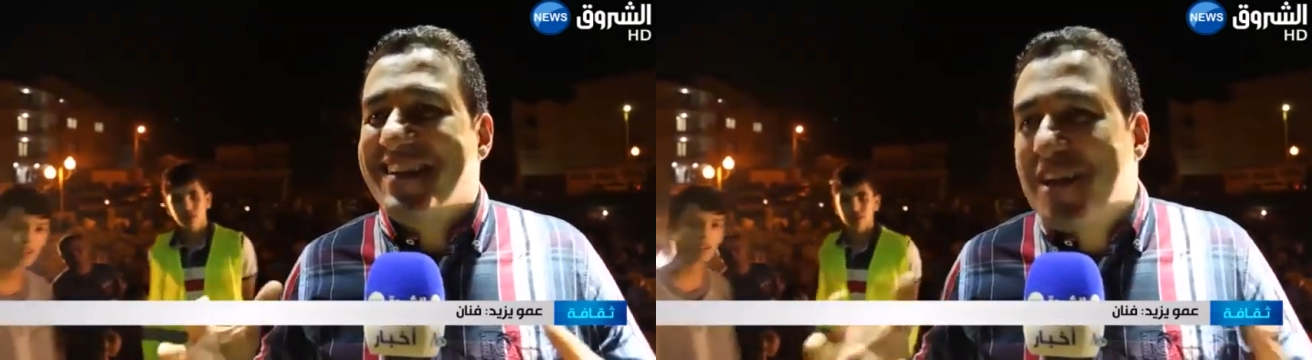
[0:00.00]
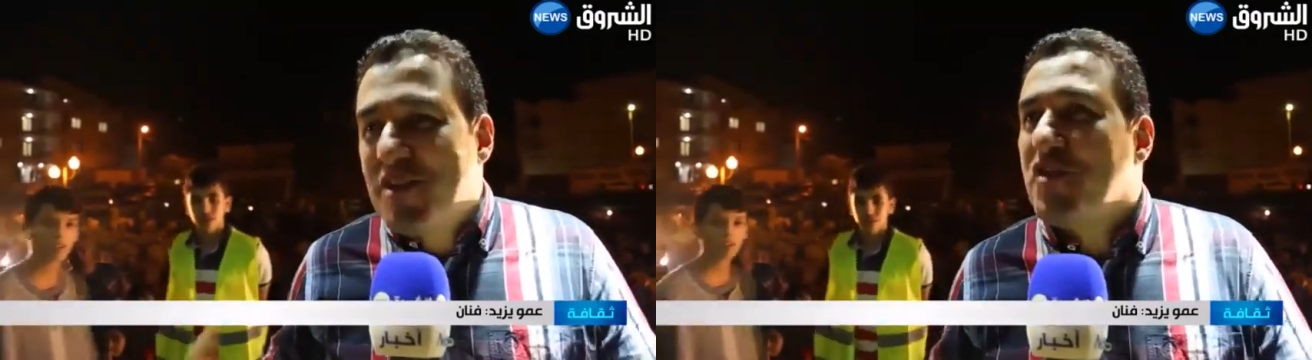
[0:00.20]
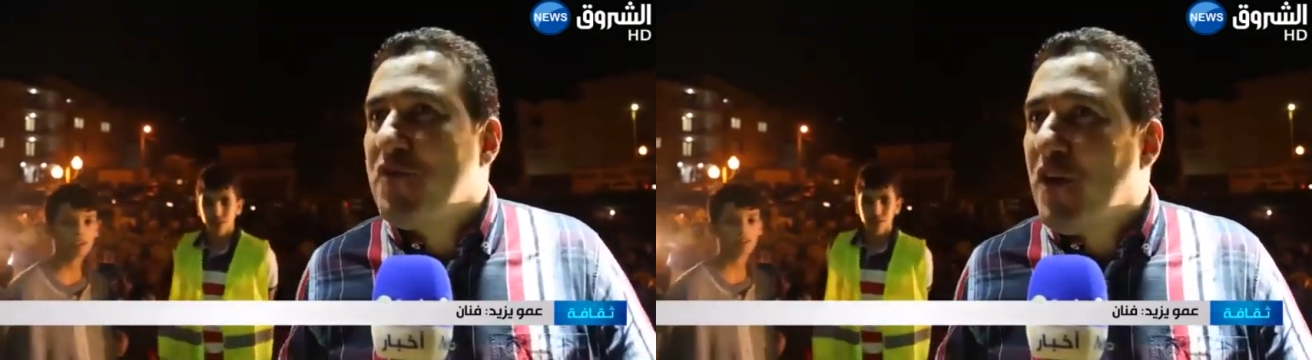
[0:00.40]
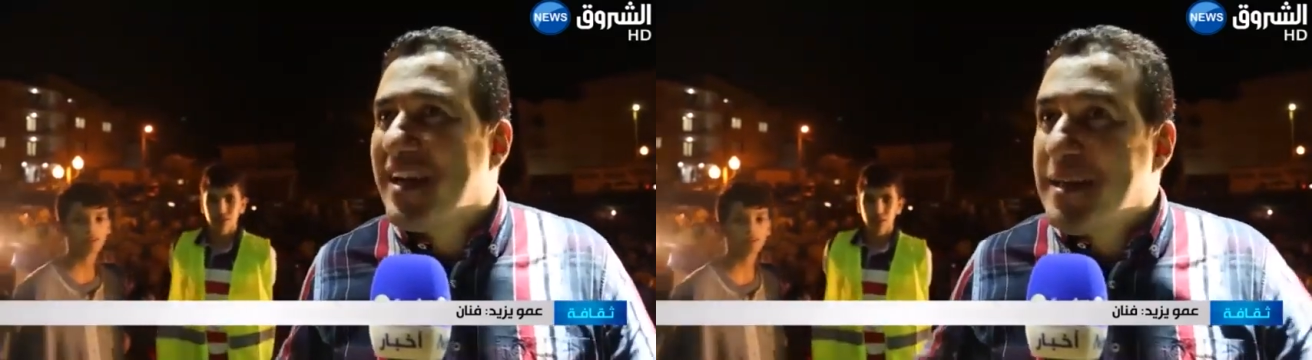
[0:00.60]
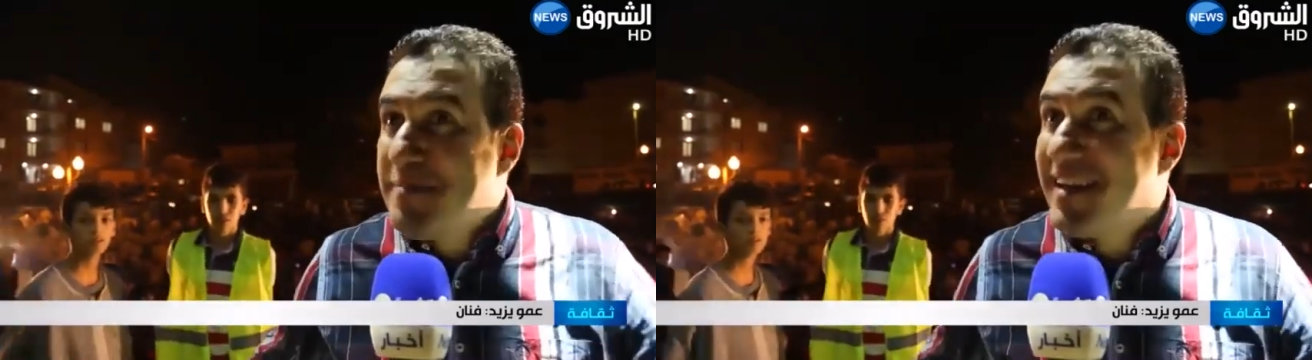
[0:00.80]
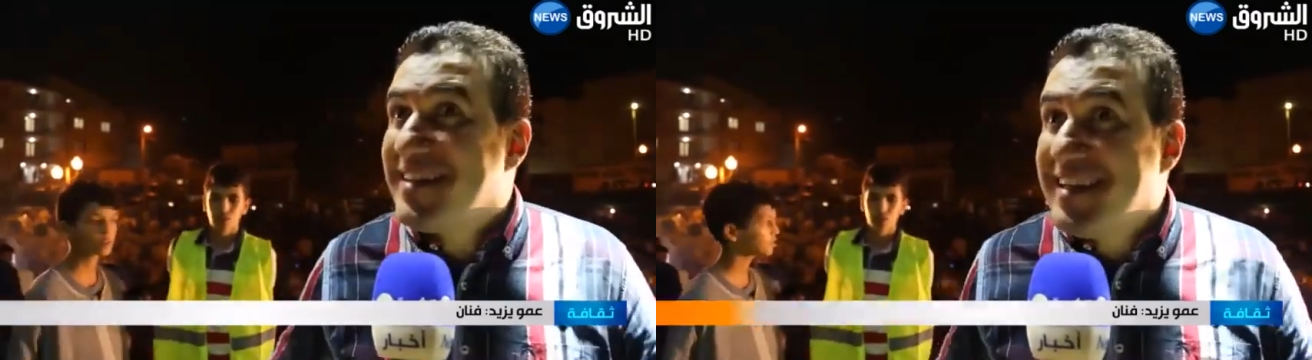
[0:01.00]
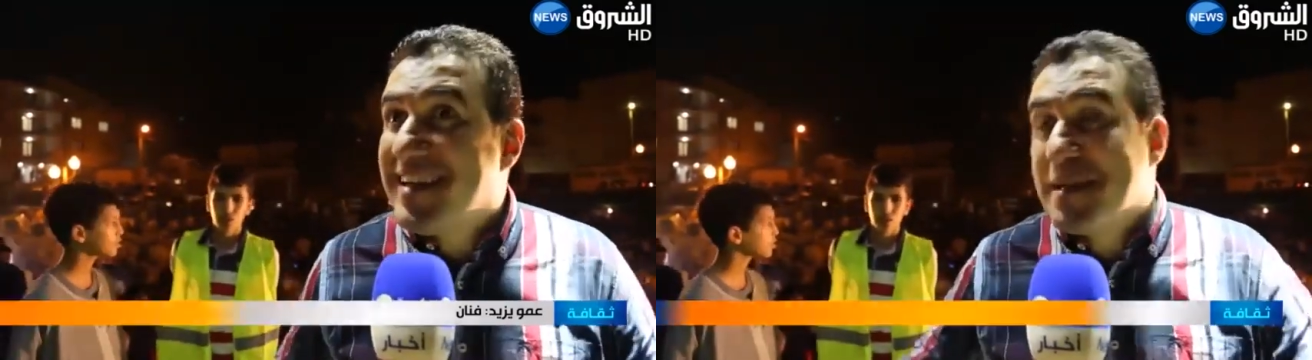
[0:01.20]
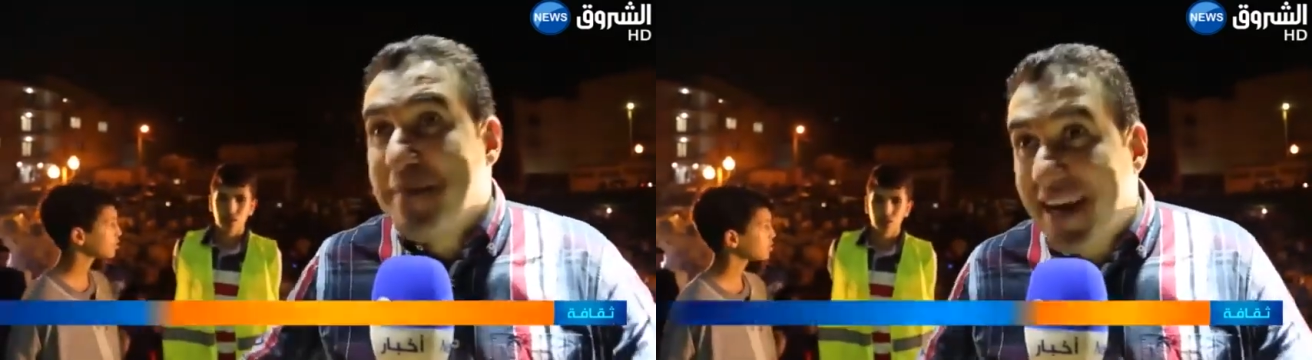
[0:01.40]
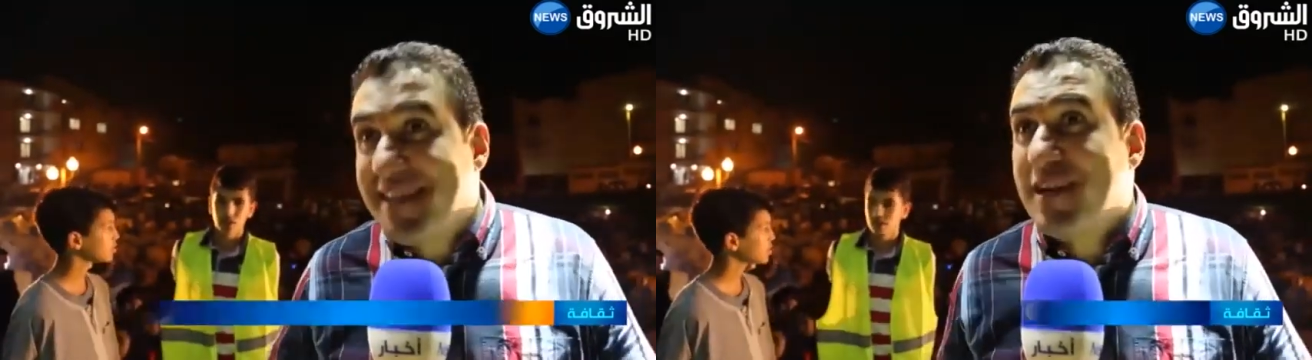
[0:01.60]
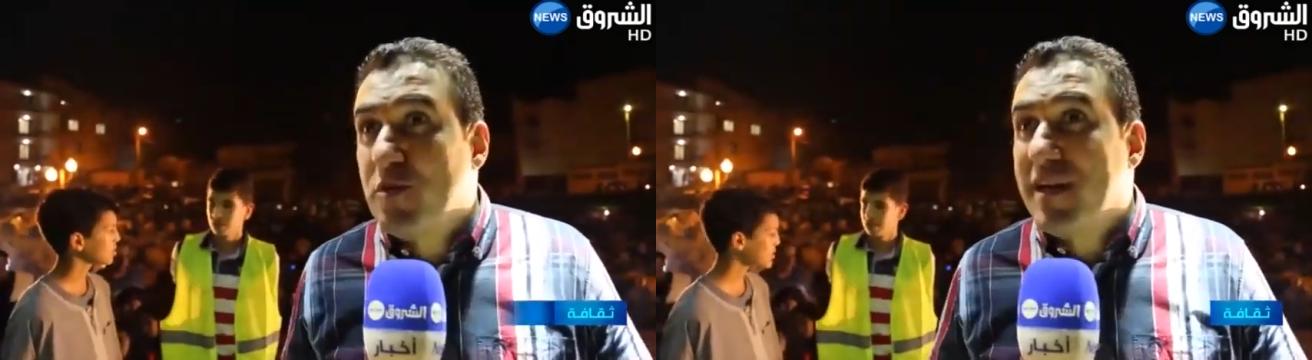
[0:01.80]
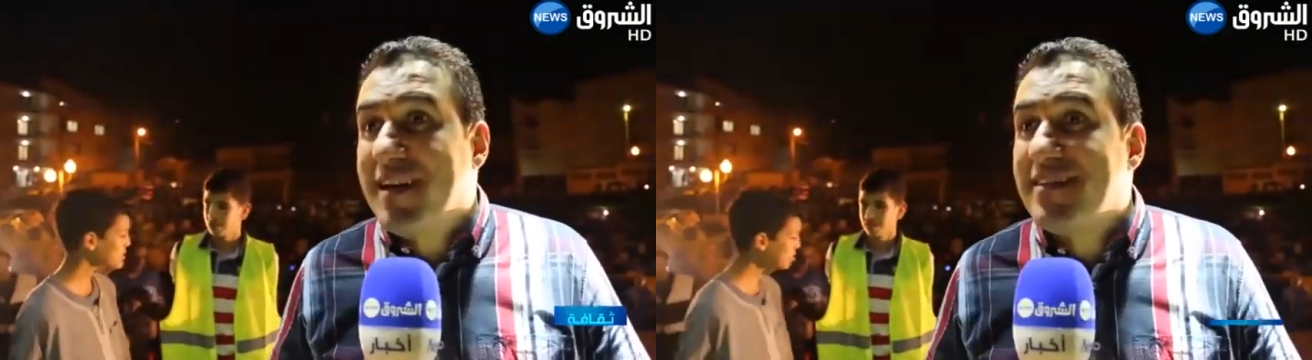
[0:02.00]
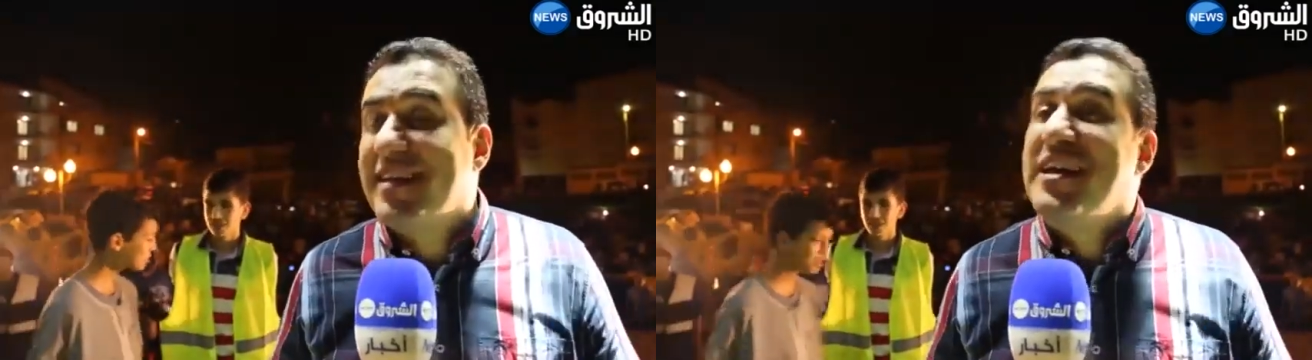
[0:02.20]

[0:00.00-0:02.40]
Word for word: كي نشوفوا هكذا بلدية كما عين تاكوريت